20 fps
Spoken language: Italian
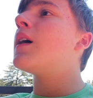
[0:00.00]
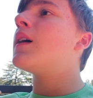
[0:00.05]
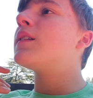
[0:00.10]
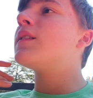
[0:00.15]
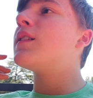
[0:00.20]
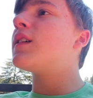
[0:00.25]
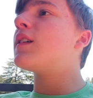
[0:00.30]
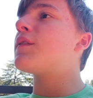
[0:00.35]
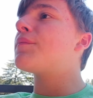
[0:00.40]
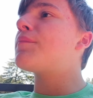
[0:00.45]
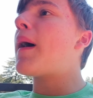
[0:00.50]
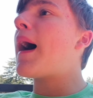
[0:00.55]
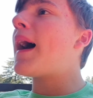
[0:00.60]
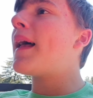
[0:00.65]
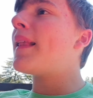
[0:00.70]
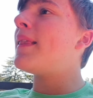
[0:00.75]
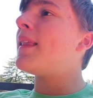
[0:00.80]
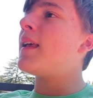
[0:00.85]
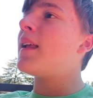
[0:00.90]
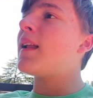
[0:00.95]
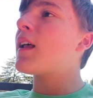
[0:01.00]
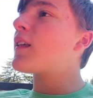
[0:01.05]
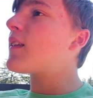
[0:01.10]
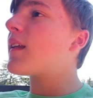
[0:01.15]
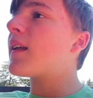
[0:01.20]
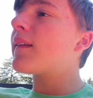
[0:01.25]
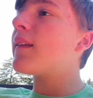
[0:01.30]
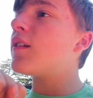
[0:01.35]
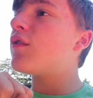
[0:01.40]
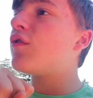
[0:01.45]
Se sbagli la
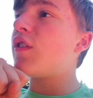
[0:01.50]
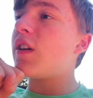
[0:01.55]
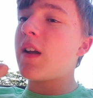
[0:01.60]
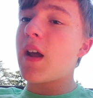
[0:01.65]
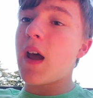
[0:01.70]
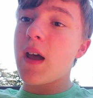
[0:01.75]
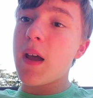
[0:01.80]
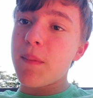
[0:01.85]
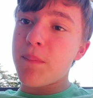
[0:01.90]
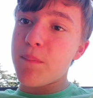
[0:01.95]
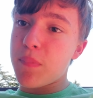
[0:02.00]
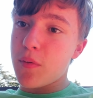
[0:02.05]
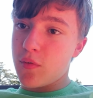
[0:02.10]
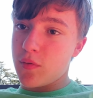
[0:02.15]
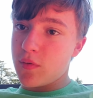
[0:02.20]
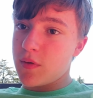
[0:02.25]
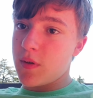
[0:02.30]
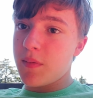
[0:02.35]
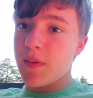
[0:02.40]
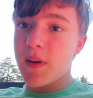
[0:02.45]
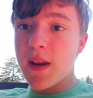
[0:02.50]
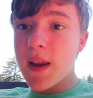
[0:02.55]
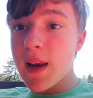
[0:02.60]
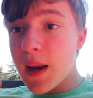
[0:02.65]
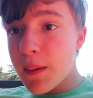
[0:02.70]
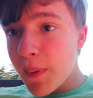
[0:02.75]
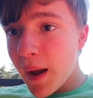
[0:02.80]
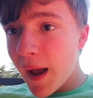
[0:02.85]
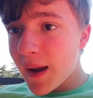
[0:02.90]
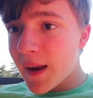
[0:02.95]
strategia è punto, perché
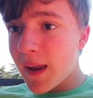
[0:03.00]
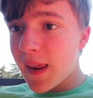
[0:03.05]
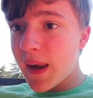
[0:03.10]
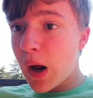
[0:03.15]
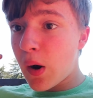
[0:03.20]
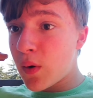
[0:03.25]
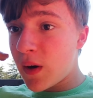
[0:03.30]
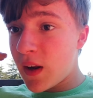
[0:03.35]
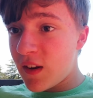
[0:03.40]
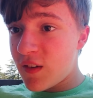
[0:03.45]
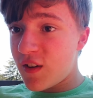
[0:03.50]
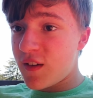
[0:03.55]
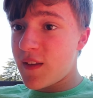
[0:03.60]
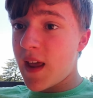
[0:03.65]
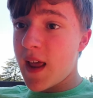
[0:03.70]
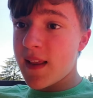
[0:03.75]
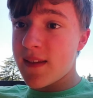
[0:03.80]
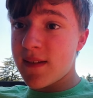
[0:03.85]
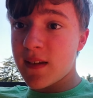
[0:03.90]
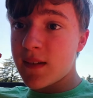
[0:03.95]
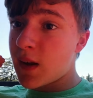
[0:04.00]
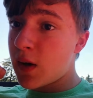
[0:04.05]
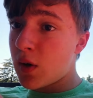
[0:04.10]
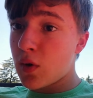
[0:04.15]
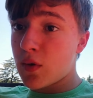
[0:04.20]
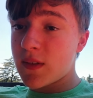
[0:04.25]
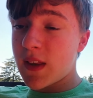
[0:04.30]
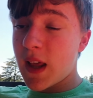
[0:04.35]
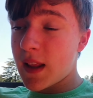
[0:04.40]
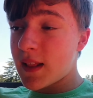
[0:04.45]
la macchina ha un'incidenza
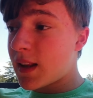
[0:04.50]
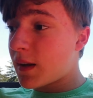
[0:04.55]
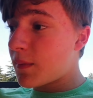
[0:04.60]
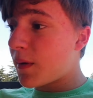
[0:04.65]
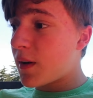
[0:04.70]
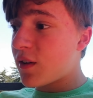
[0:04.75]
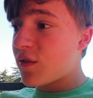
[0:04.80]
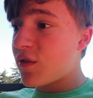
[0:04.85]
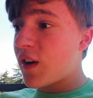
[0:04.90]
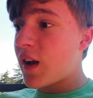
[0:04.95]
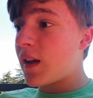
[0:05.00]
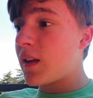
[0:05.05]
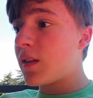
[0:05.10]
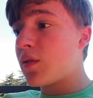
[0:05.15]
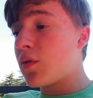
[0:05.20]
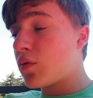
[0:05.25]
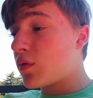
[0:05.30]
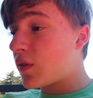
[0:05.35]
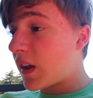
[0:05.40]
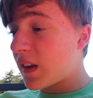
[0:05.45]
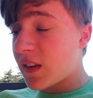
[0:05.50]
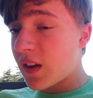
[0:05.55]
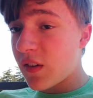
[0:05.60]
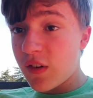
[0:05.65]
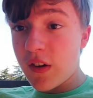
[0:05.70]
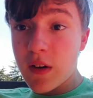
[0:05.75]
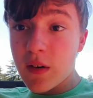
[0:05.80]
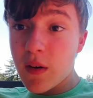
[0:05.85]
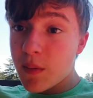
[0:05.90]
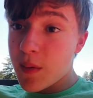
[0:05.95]
dell'80%,
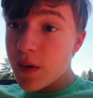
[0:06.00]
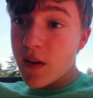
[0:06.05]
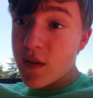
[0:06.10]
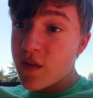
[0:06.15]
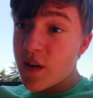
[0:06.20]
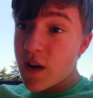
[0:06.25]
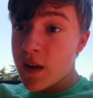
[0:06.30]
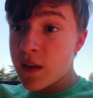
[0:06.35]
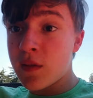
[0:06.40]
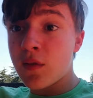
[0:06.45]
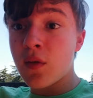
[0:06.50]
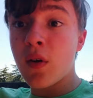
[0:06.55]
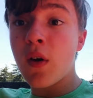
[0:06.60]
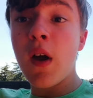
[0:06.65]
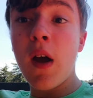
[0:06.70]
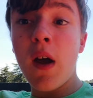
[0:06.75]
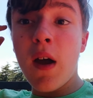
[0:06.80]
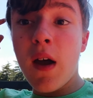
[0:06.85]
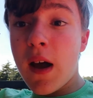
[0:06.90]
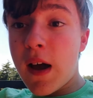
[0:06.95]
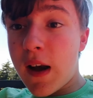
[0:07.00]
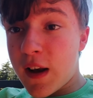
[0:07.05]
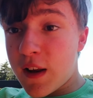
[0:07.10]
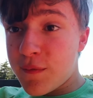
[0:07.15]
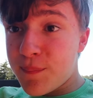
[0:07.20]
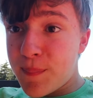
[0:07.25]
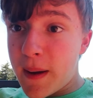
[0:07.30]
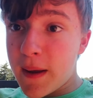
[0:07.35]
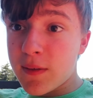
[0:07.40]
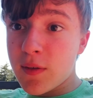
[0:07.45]
85%
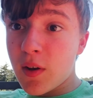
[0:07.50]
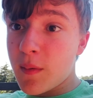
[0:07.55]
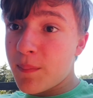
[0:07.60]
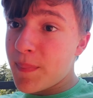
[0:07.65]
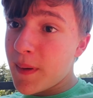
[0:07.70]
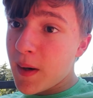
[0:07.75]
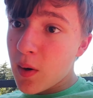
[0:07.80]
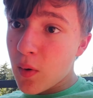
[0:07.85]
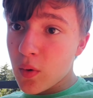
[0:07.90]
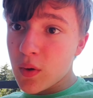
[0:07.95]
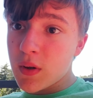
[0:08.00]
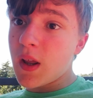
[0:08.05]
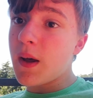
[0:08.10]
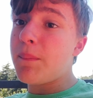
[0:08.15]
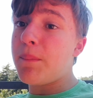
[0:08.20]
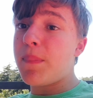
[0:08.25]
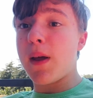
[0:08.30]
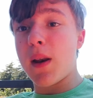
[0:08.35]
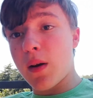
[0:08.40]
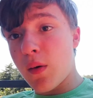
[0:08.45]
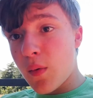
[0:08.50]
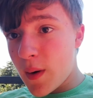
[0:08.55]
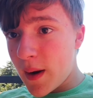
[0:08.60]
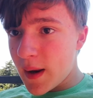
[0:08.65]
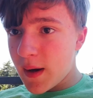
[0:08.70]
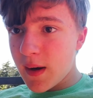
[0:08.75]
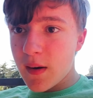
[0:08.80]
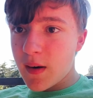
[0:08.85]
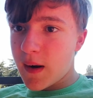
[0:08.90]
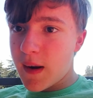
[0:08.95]
rispetto al pilota, per
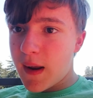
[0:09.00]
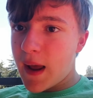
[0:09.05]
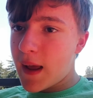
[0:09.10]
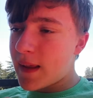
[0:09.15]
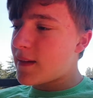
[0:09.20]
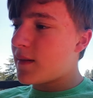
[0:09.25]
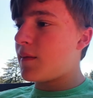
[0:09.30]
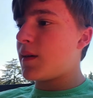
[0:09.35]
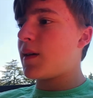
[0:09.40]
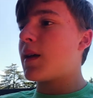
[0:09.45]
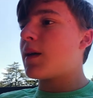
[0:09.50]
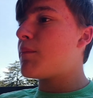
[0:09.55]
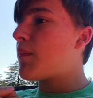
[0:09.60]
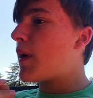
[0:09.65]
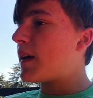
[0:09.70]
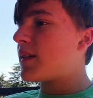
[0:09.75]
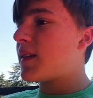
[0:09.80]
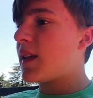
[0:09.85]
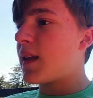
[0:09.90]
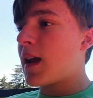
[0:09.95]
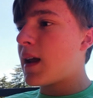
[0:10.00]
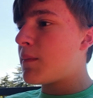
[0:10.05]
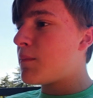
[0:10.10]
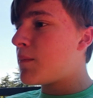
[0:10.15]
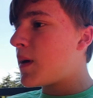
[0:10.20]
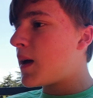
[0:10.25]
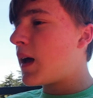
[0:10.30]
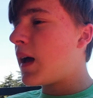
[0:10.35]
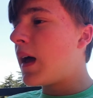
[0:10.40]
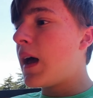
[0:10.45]
quello ragazzi, perché
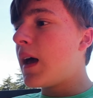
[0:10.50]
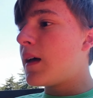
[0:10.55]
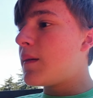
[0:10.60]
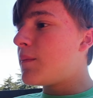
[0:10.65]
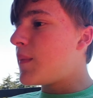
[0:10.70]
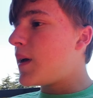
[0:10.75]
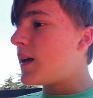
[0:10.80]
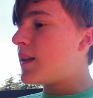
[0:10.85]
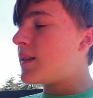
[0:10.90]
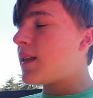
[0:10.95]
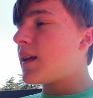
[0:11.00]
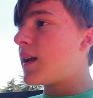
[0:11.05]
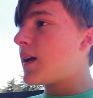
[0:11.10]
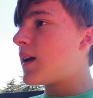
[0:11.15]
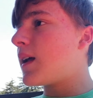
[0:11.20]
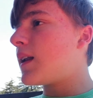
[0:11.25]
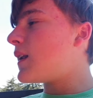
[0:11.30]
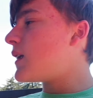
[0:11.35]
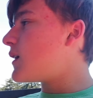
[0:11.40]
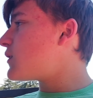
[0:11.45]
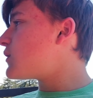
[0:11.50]
basterebbe mettere che ne